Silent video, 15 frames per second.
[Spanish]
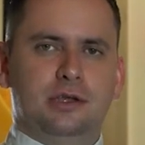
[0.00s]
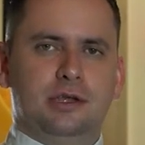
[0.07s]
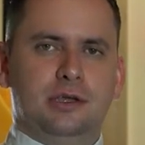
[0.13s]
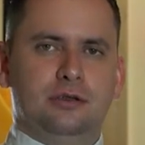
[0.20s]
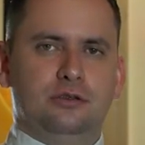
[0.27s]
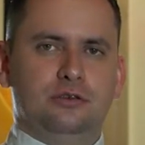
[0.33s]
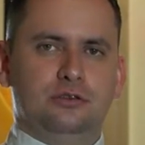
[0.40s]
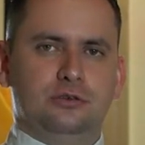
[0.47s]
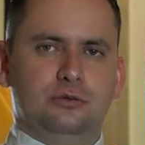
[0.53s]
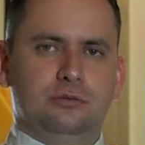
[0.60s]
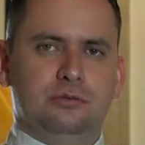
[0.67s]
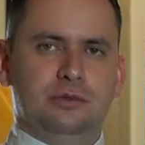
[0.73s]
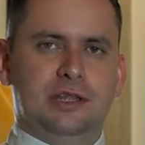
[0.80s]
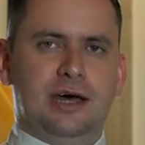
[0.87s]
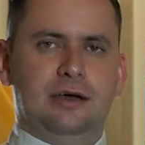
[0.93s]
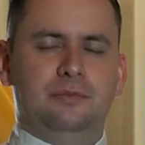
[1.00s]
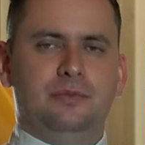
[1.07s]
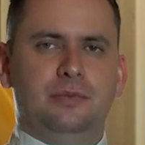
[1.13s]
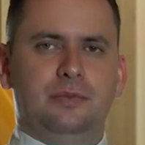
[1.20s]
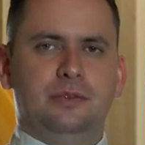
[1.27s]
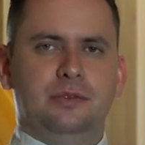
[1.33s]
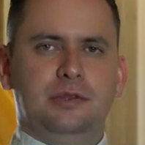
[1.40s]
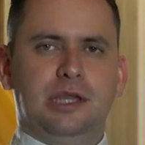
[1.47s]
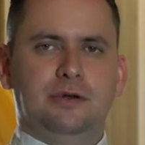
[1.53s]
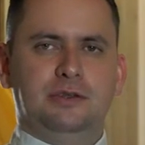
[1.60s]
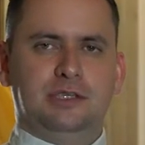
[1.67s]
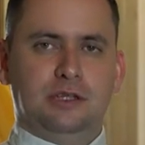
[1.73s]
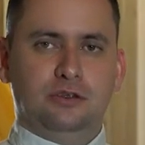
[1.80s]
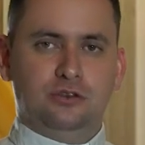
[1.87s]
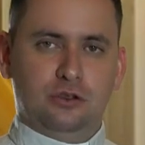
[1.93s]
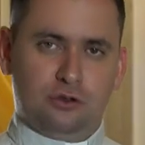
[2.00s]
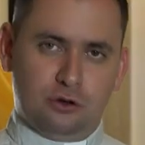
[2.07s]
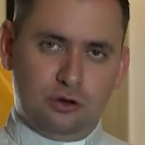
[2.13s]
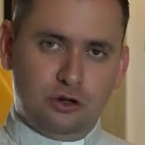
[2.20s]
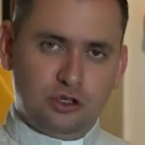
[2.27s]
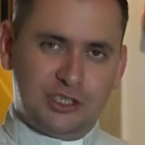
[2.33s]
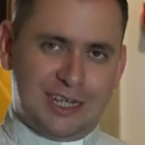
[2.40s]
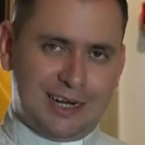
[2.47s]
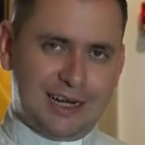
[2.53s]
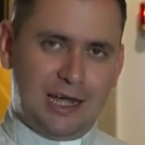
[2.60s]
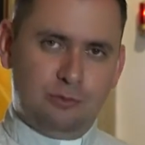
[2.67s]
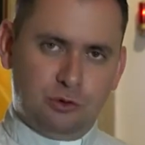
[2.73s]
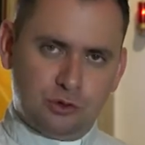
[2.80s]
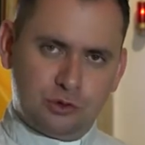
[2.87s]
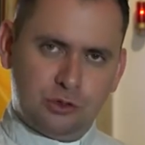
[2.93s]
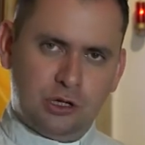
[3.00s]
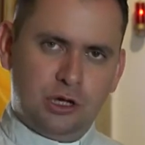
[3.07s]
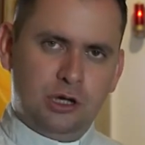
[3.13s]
que nos da. Y a veces nosotros nos cerramos